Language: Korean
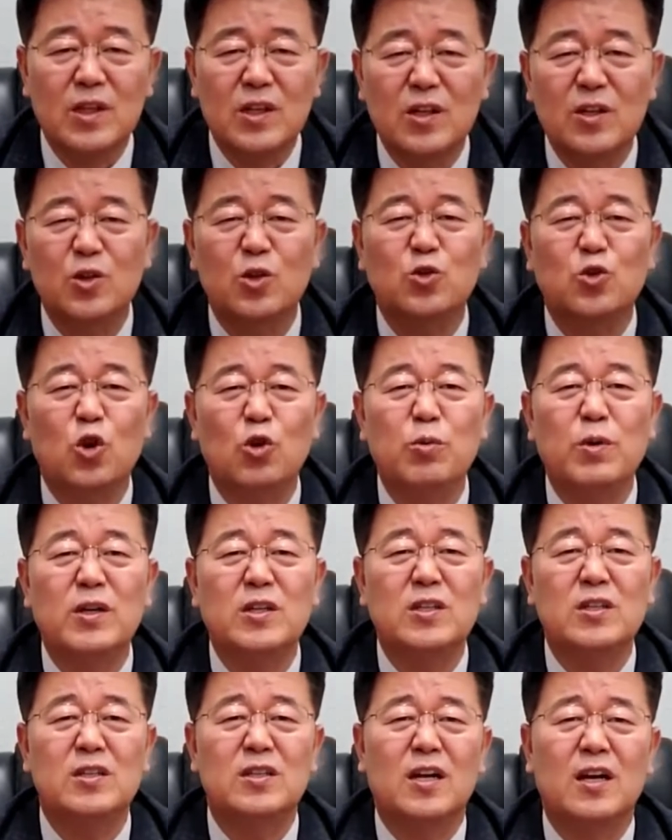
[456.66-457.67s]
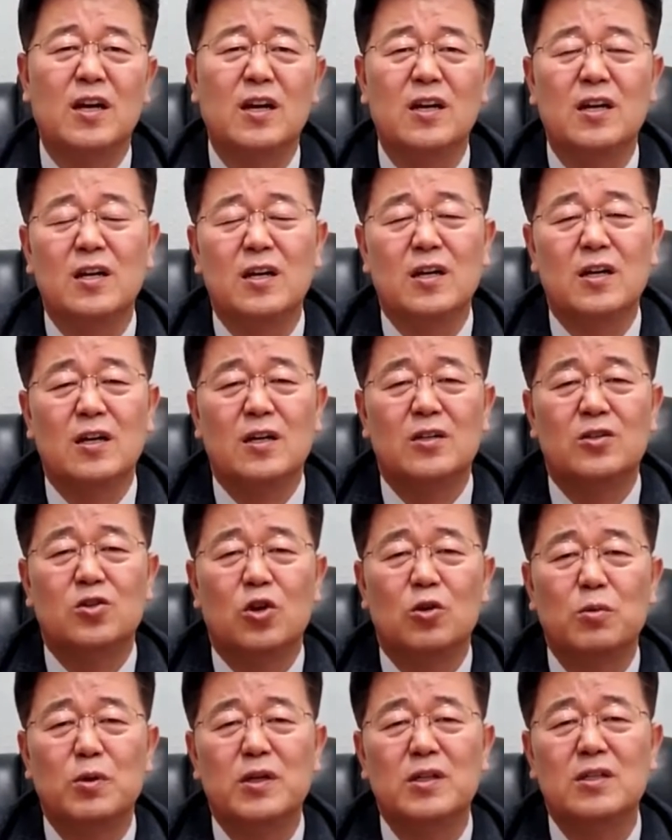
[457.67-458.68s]
그것도 쫄병 시절에
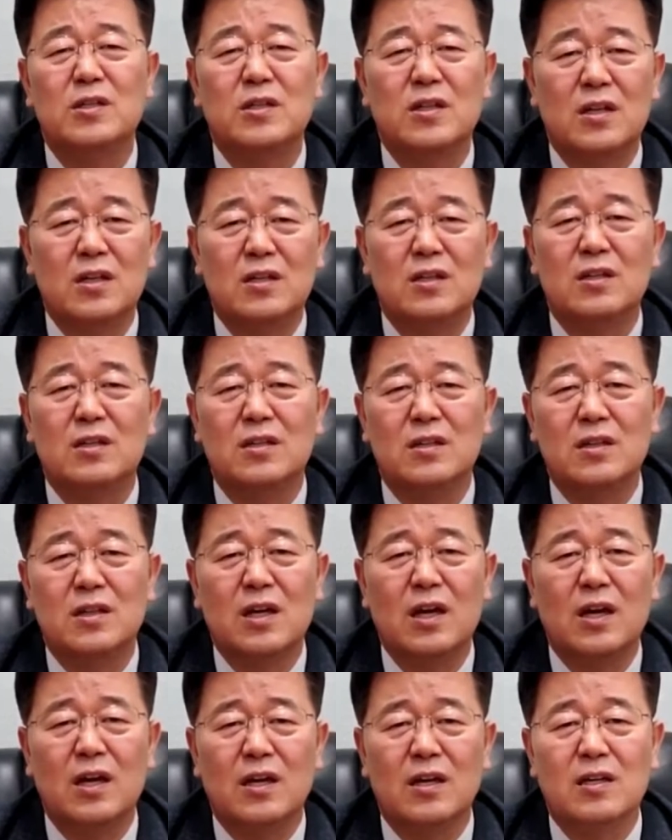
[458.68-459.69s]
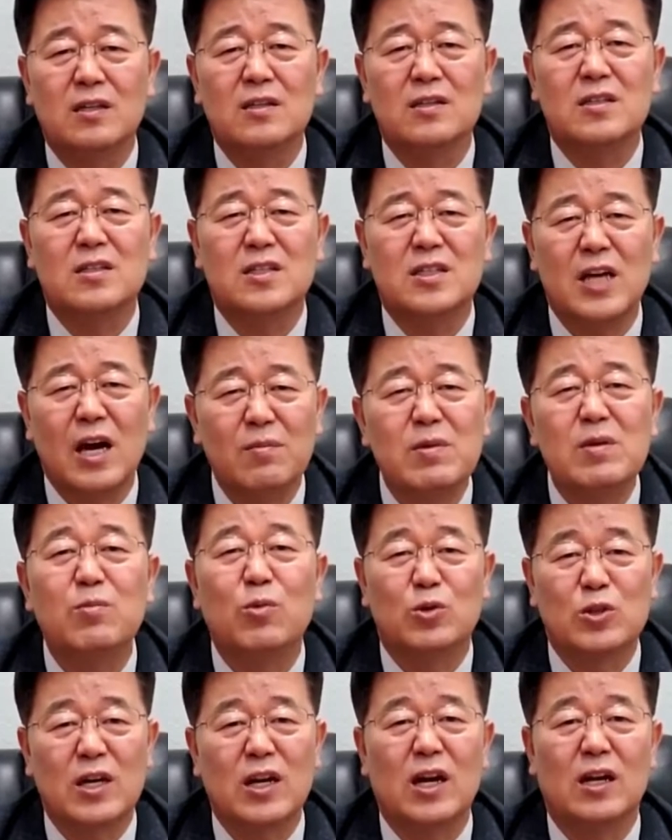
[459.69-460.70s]
쫄병 시절에는 이게 잠이
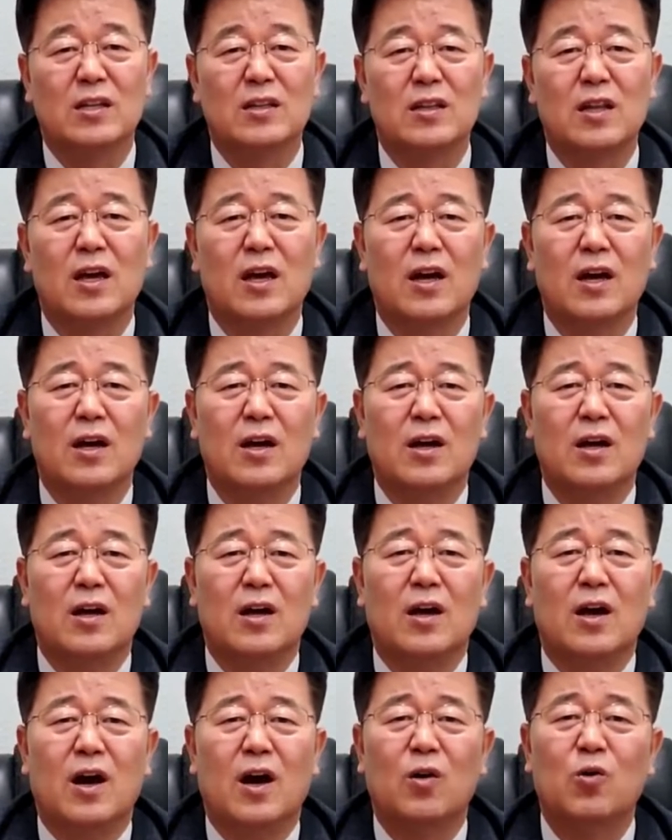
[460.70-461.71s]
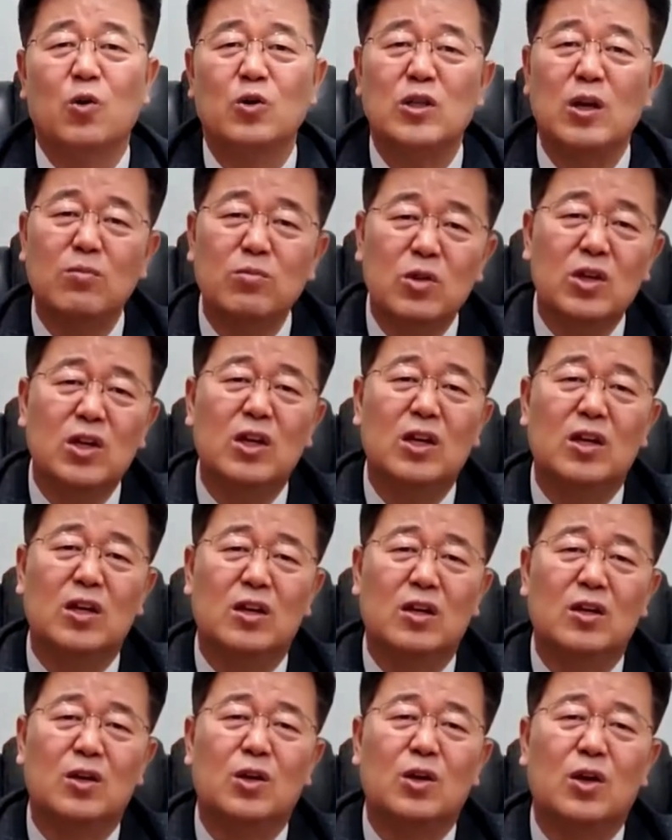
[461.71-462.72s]
모자라는데 고참들이